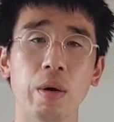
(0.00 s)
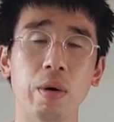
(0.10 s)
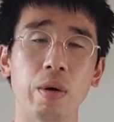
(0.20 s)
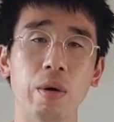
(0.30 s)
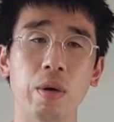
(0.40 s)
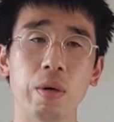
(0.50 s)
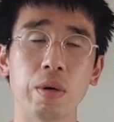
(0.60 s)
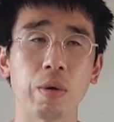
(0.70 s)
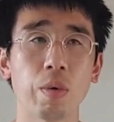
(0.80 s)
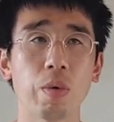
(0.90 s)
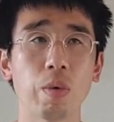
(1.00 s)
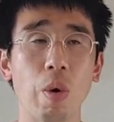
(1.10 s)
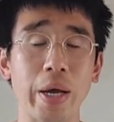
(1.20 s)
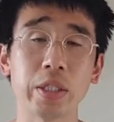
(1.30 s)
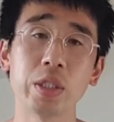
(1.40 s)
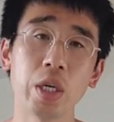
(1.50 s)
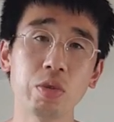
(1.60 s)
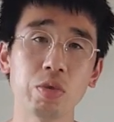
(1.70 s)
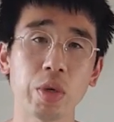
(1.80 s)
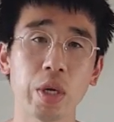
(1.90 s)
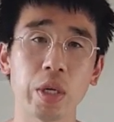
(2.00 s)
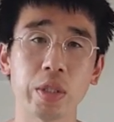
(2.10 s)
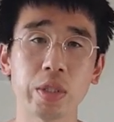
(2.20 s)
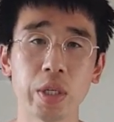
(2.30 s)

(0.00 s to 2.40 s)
어, 과체중에